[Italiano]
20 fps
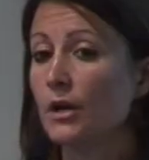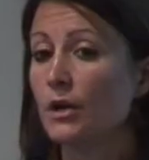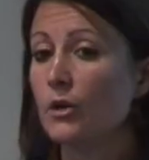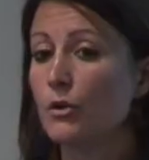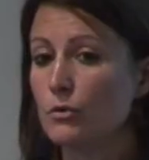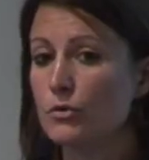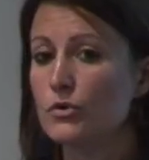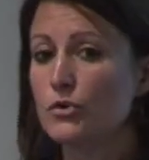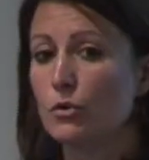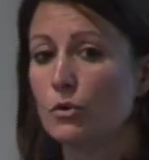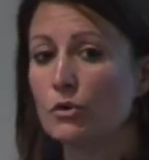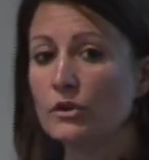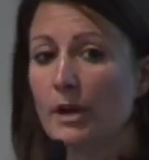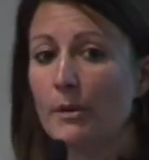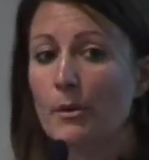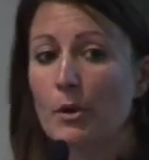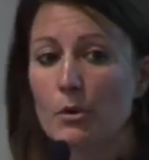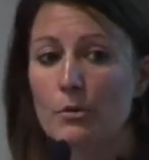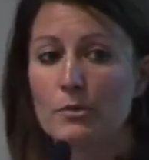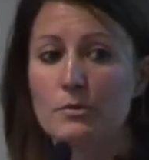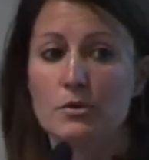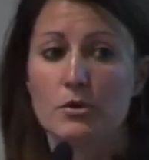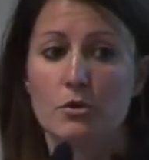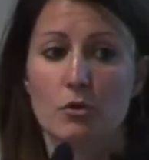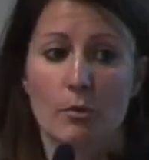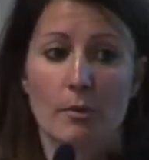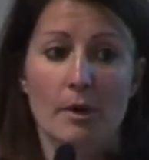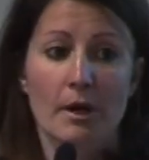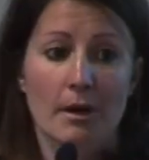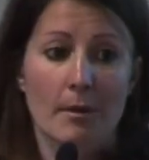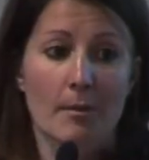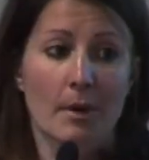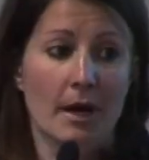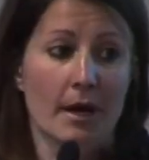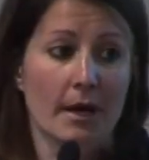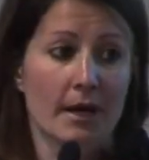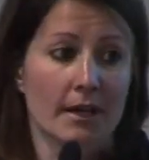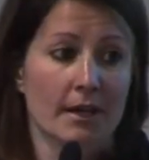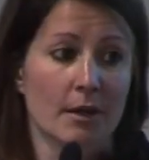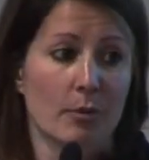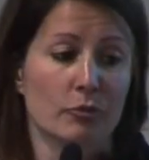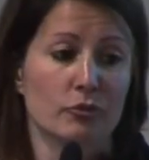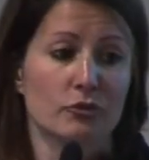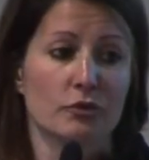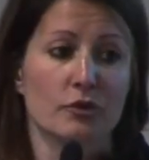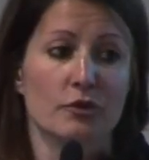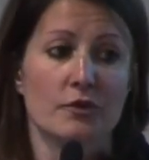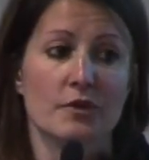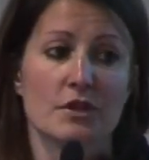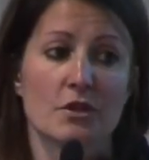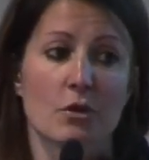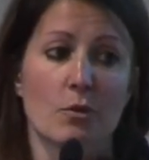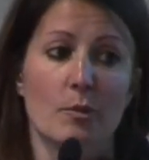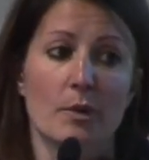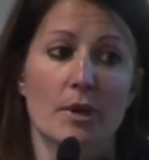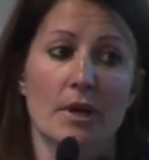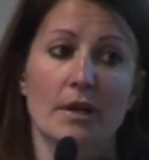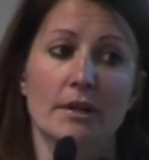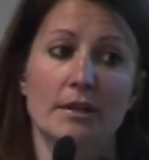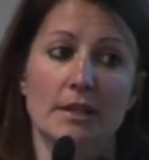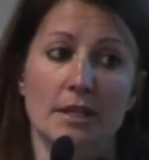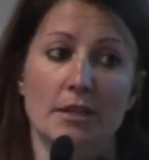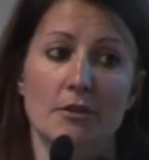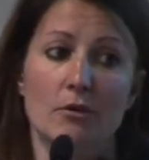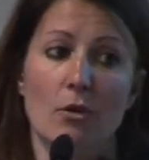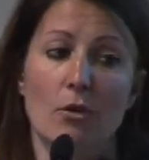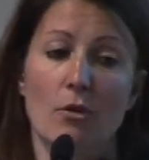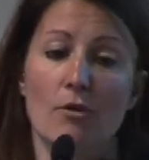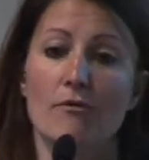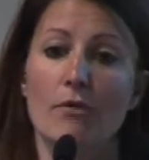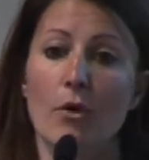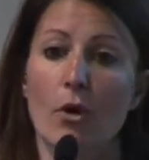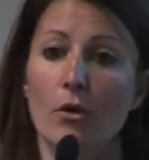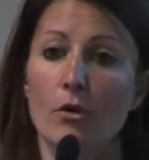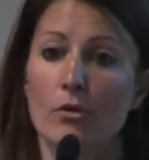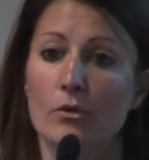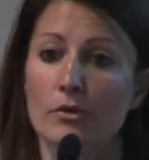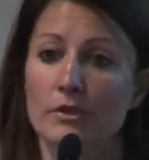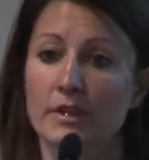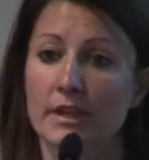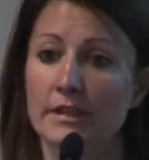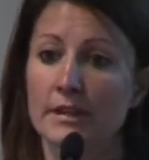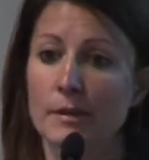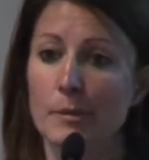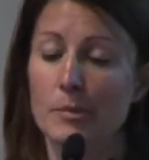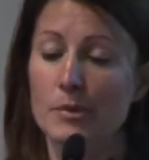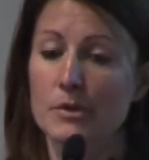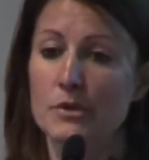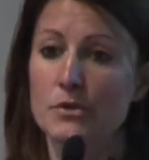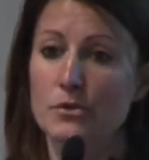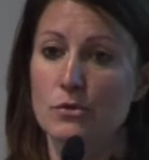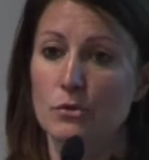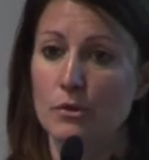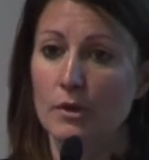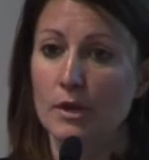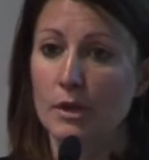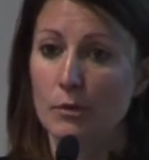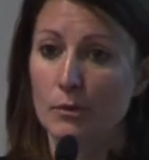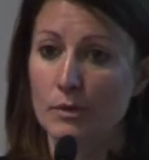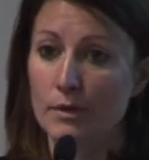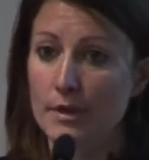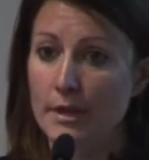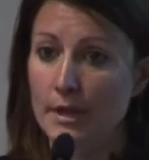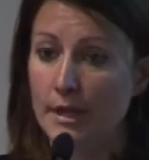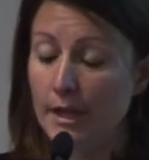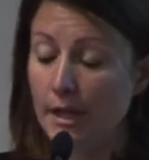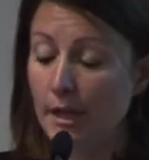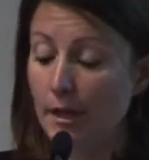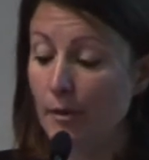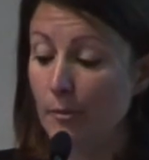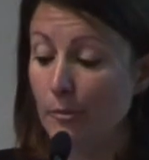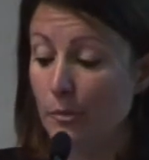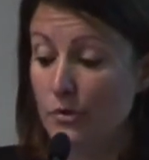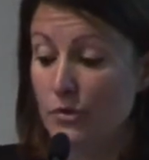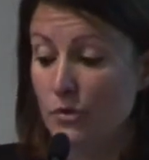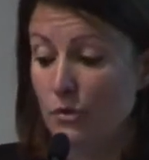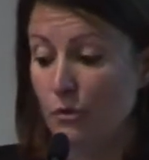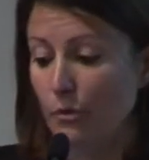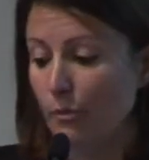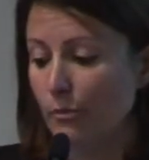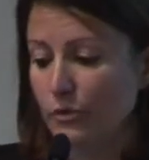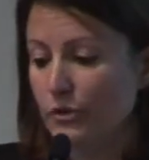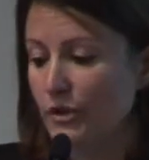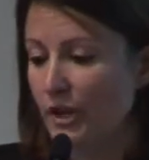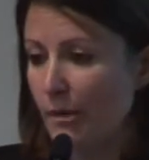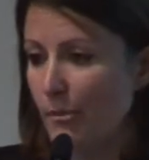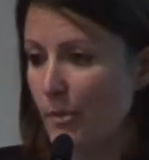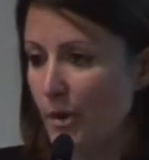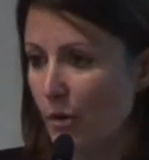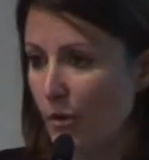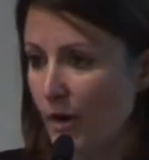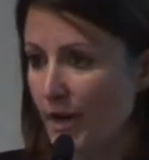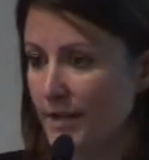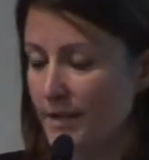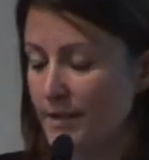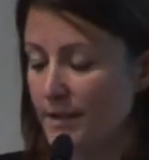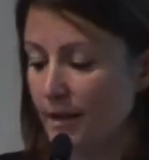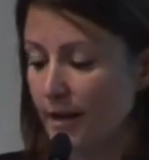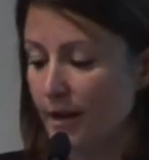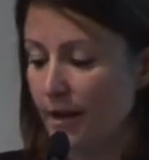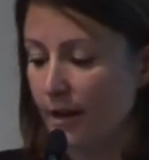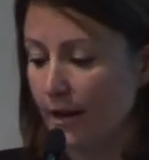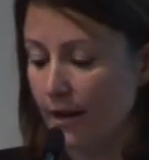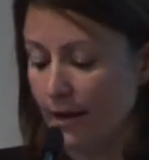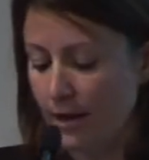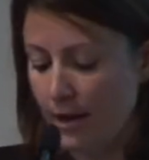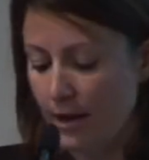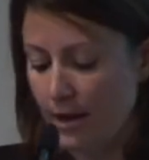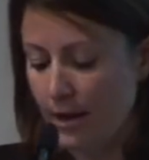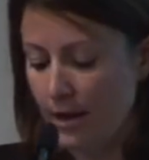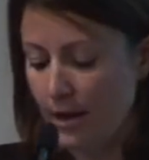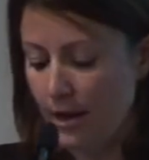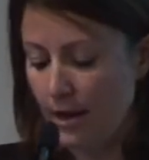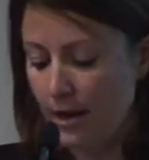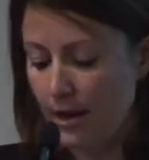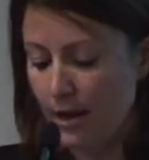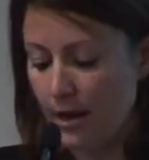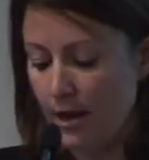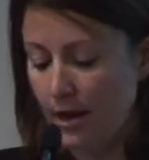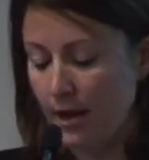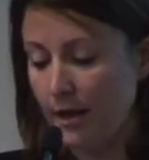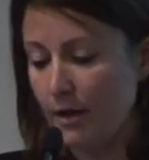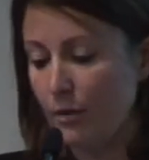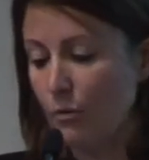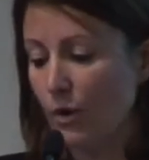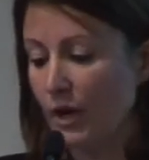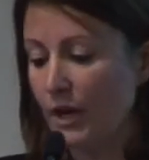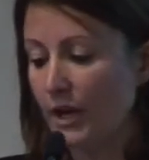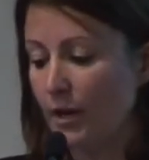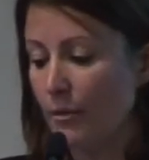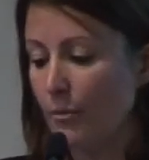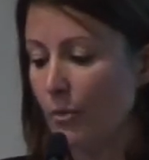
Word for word: non solo time consuming ma anche dal punto di vista operativo coinvolgono tante persone, quindi possono, potrebbero essere eh, in qualche